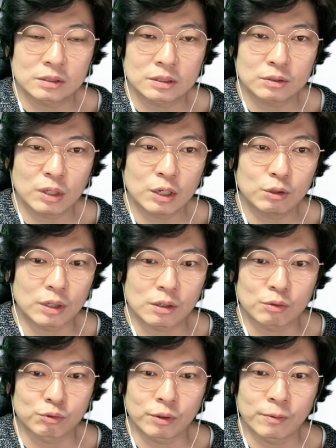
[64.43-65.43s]
승인이
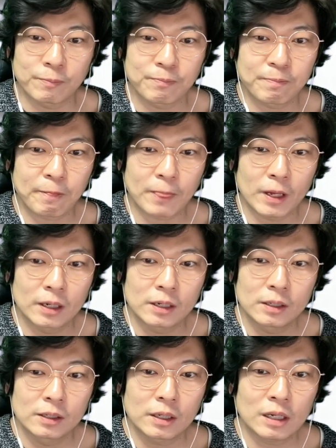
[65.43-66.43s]
되더라고요.
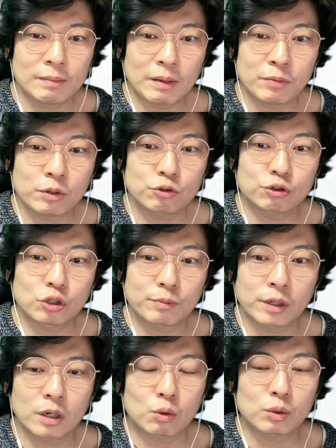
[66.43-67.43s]
1만 명을
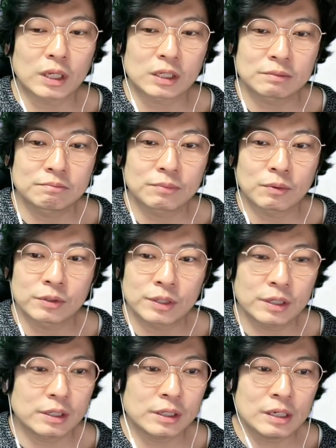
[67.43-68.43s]
추첨해갖고
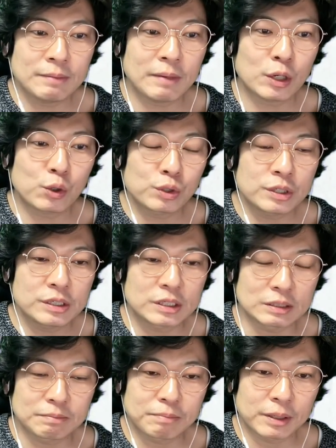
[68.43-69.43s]
당근원이 1만 원을
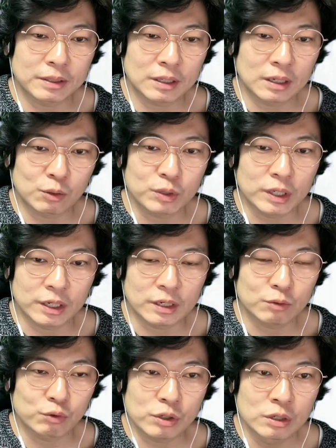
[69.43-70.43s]
지급한다라고 이야기를
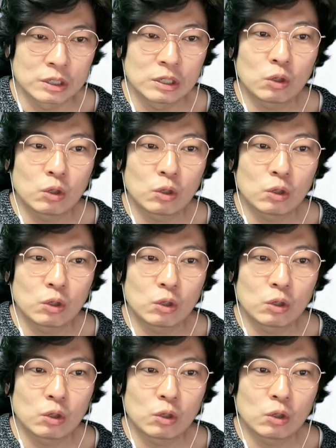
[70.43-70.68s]
하고요.